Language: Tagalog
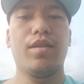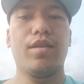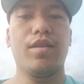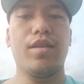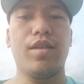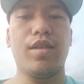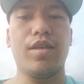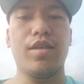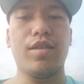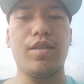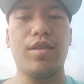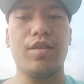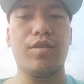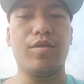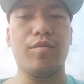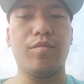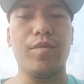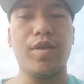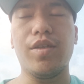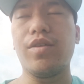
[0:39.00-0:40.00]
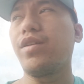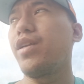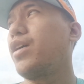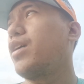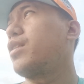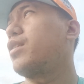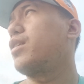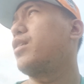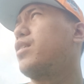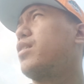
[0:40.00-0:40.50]
hindi nag-start yung meal
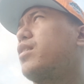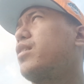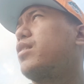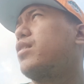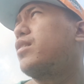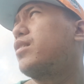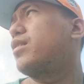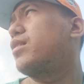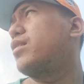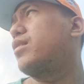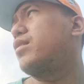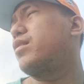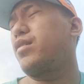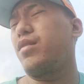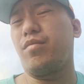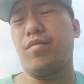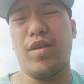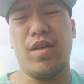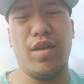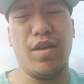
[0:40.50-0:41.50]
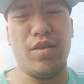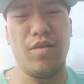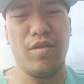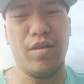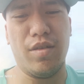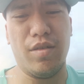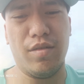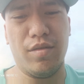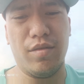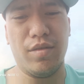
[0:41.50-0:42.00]
natin ang bang araw
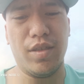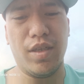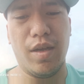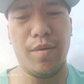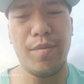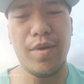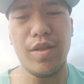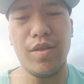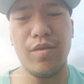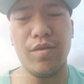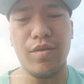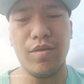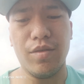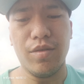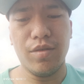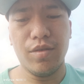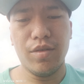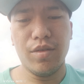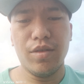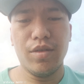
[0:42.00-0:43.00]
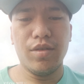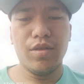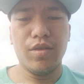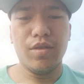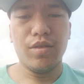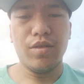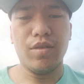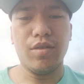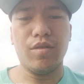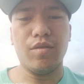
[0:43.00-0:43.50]
ngayon Sabado
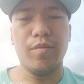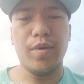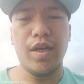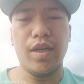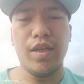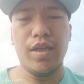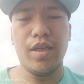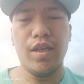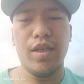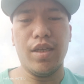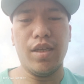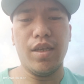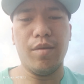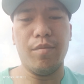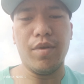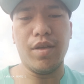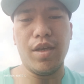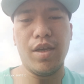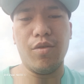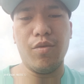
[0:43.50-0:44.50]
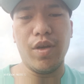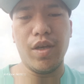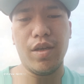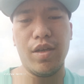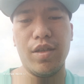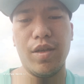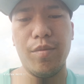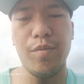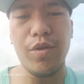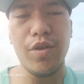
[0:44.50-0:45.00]
so bali magki-quick
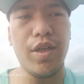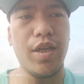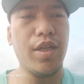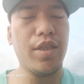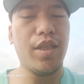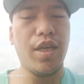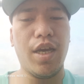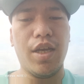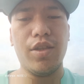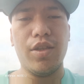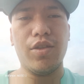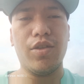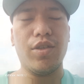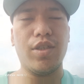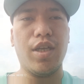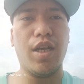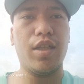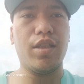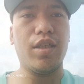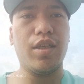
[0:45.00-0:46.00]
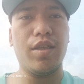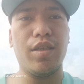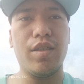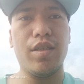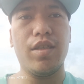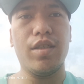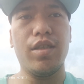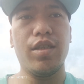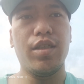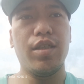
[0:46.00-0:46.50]
review na lang tayo dito sa ating
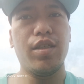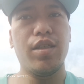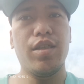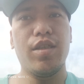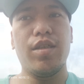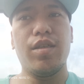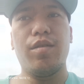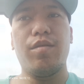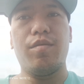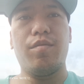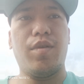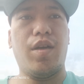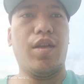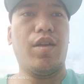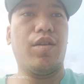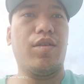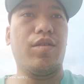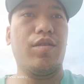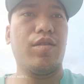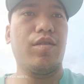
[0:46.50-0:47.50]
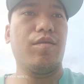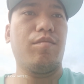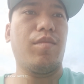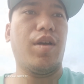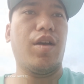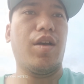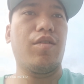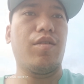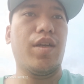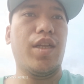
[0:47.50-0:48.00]
ano,
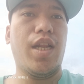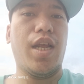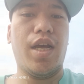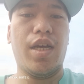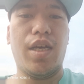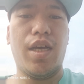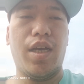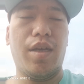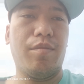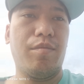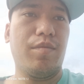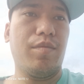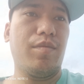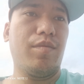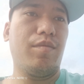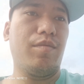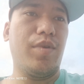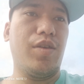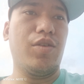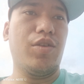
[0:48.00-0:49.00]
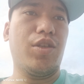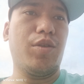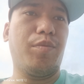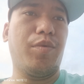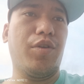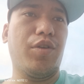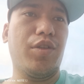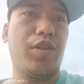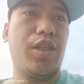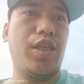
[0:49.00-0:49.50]
bagong alaga Mio
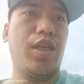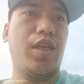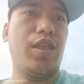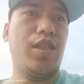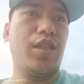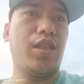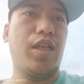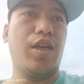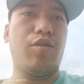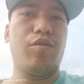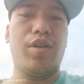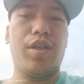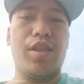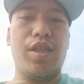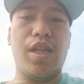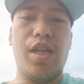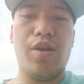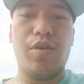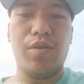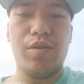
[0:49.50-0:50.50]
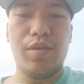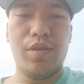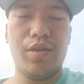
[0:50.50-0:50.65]
Sporty na kulay dilaw